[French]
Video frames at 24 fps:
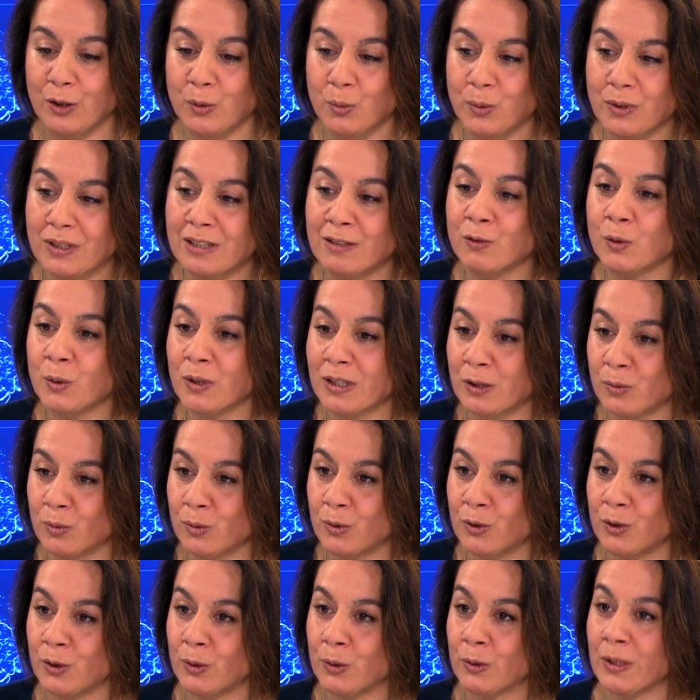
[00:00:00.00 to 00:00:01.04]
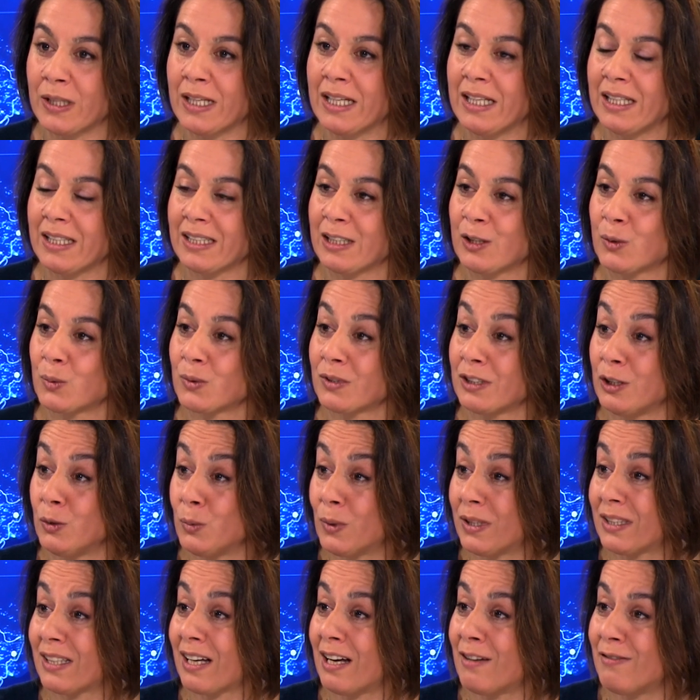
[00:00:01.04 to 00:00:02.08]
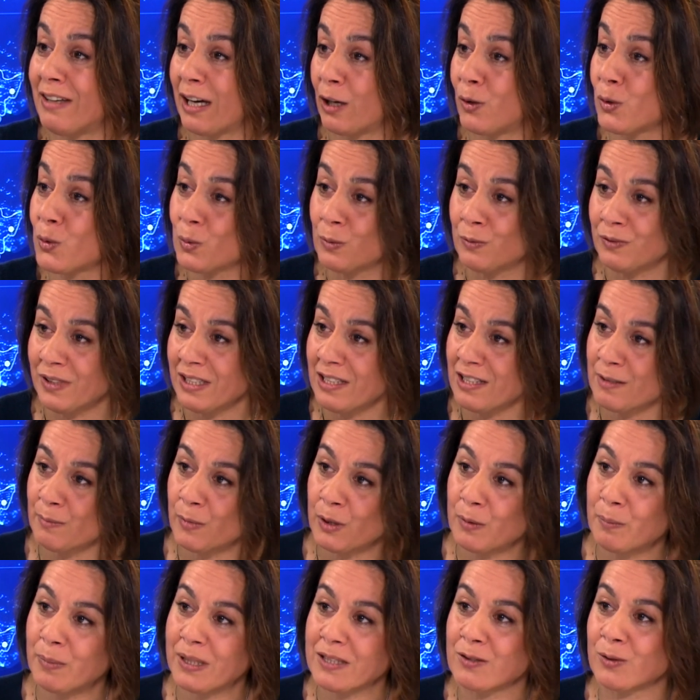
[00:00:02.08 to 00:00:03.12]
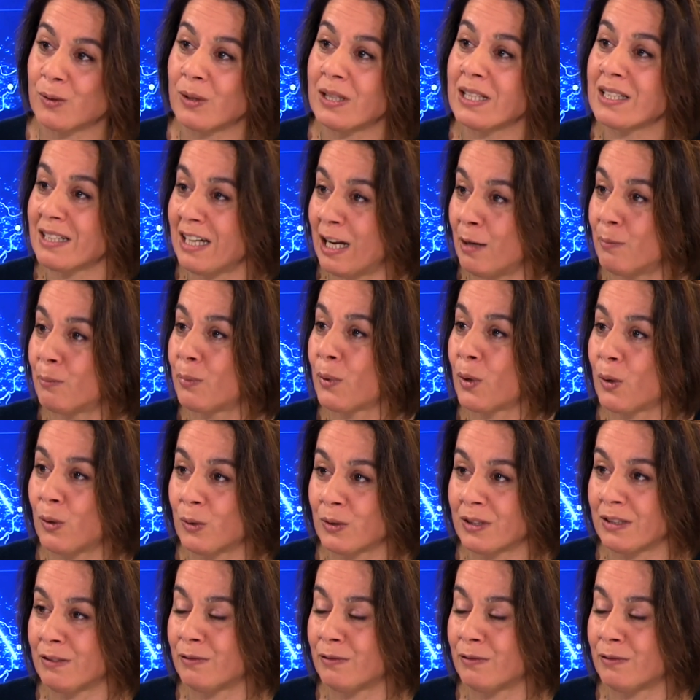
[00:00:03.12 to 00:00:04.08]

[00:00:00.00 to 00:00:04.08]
du dévot et du Dieu qui continue à travers le soufisme, mm. parce que l'islam prend des